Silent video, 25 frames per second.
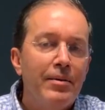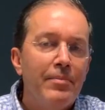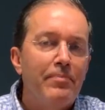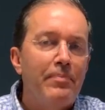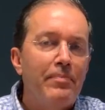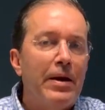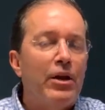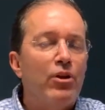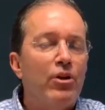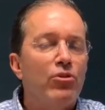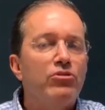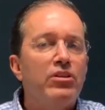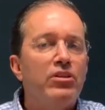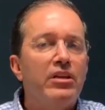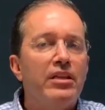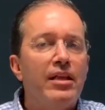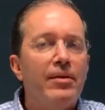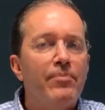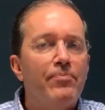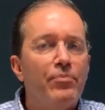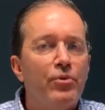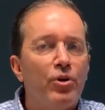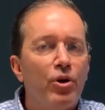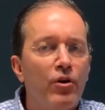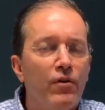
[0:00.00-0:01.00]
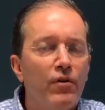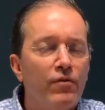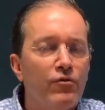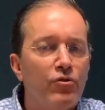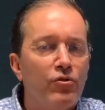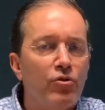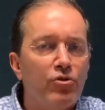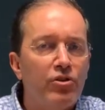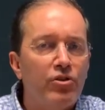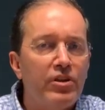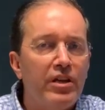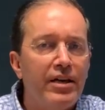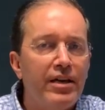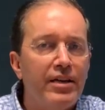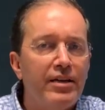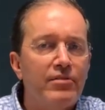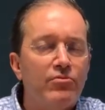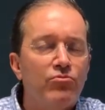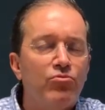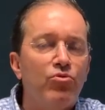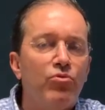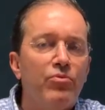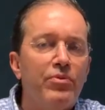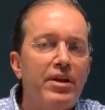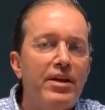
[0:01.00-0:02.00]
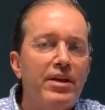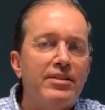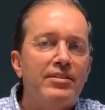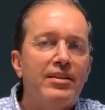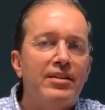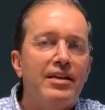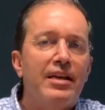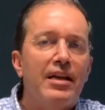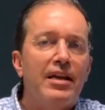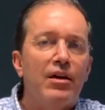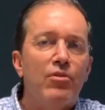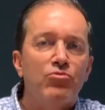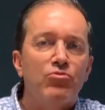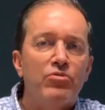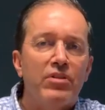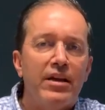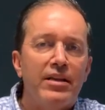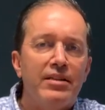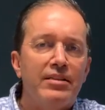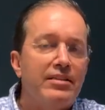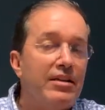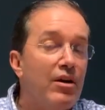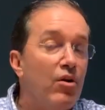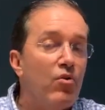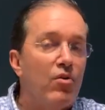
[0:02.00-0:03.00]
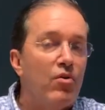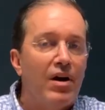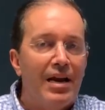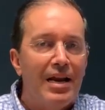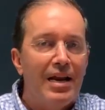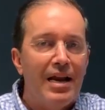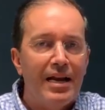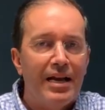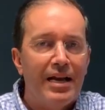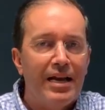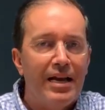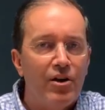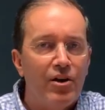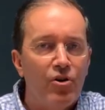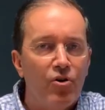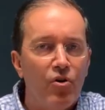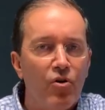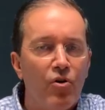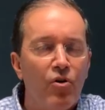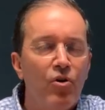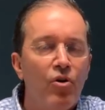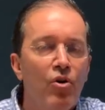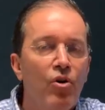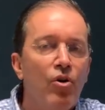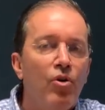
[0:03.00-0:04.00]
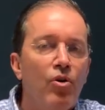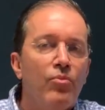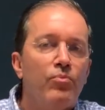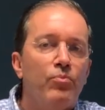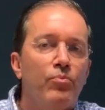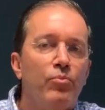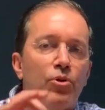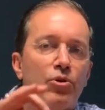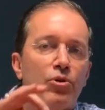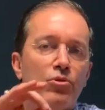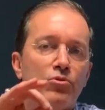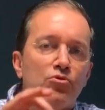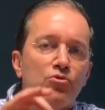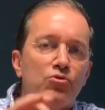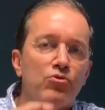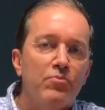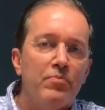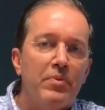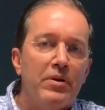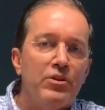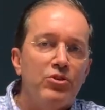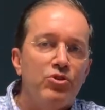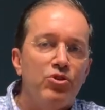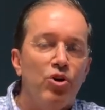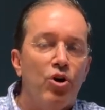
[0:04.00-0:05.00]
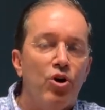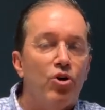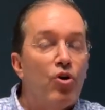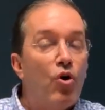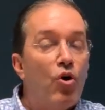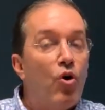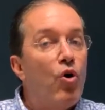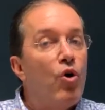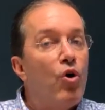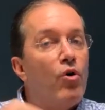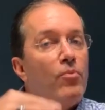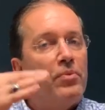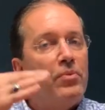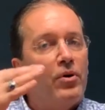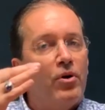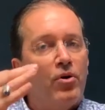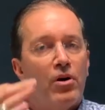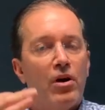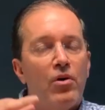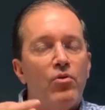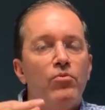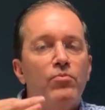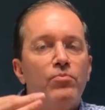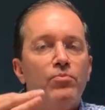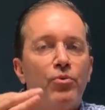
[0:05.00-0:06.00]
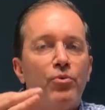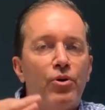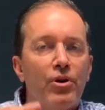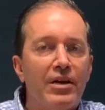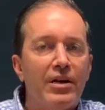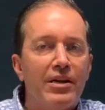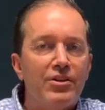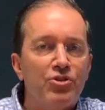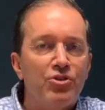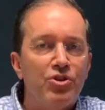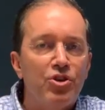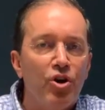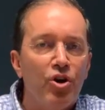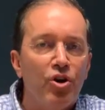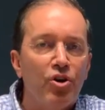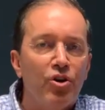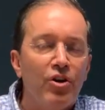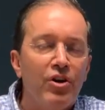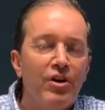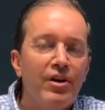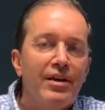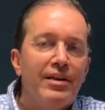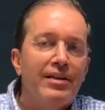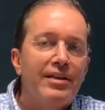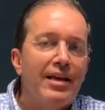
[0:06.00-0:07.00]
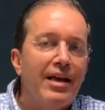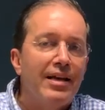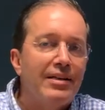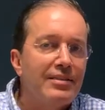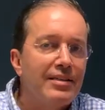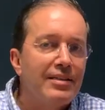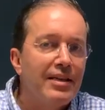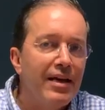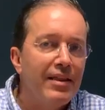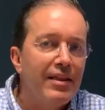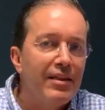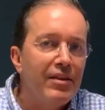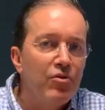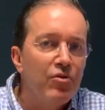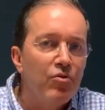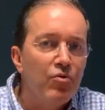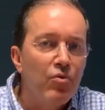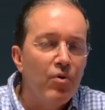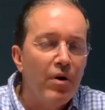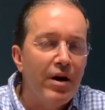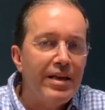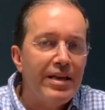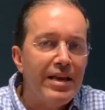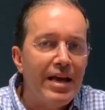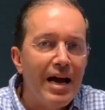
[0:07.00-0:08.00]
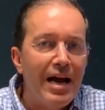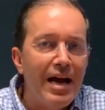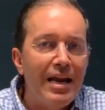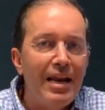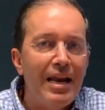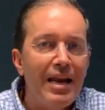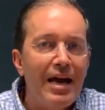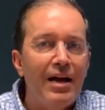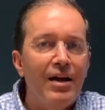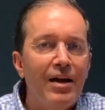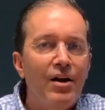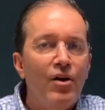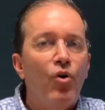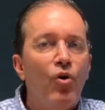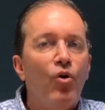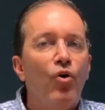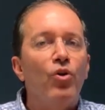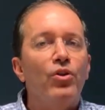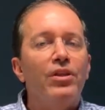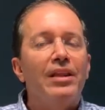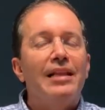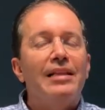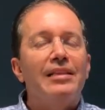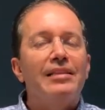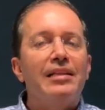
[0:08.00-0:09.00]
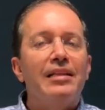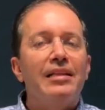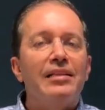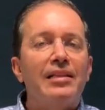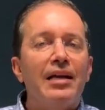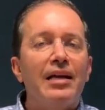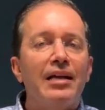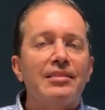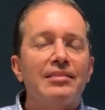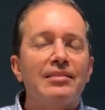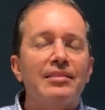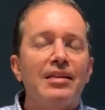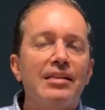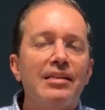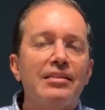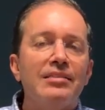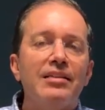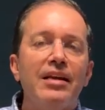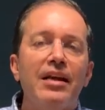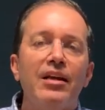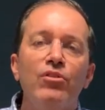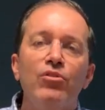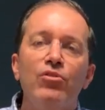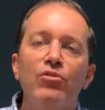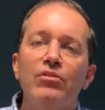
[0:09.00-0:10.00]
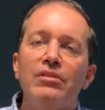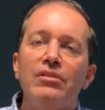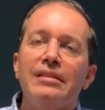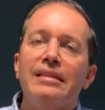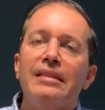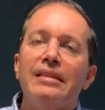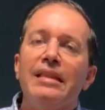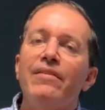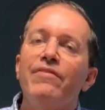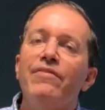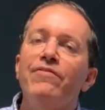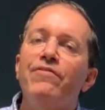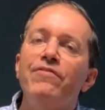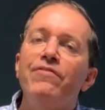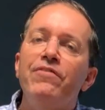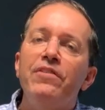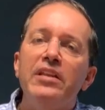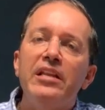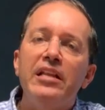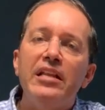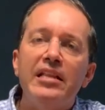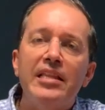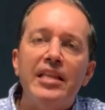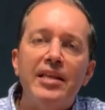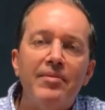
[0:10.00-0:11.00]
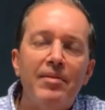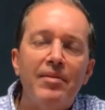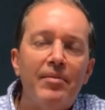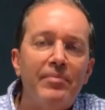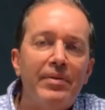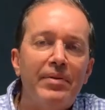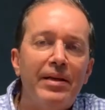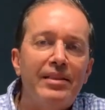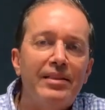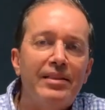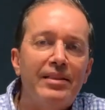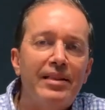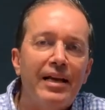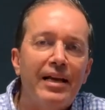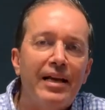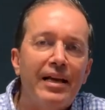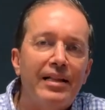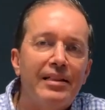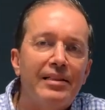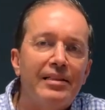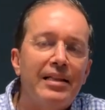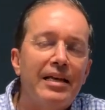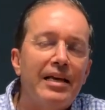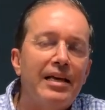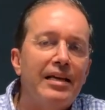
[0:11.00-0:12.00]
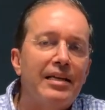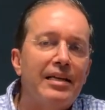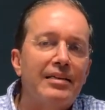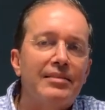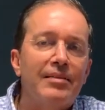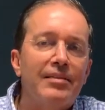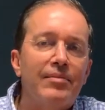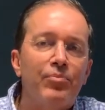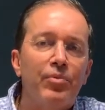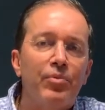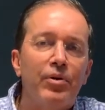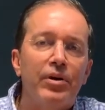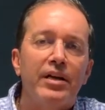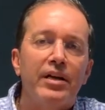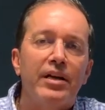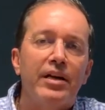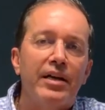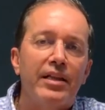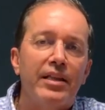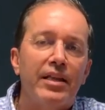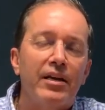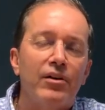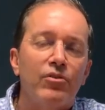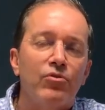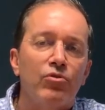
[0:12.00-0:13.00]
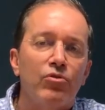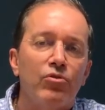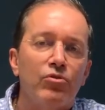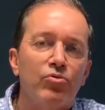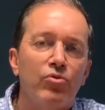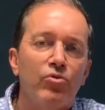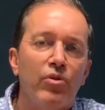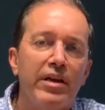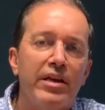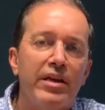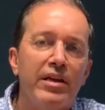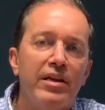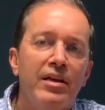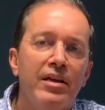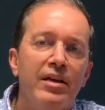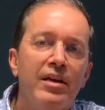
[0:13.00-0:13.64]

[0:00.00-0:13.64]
Pero si de pronto Tigres tuviese la ausencia, ojalá que no, por suspensión o peor aún por lesión, ya sea de Hugo Ayala o del Titán Salcedo, definitivamente que Tigres se puede quedar corto ahí.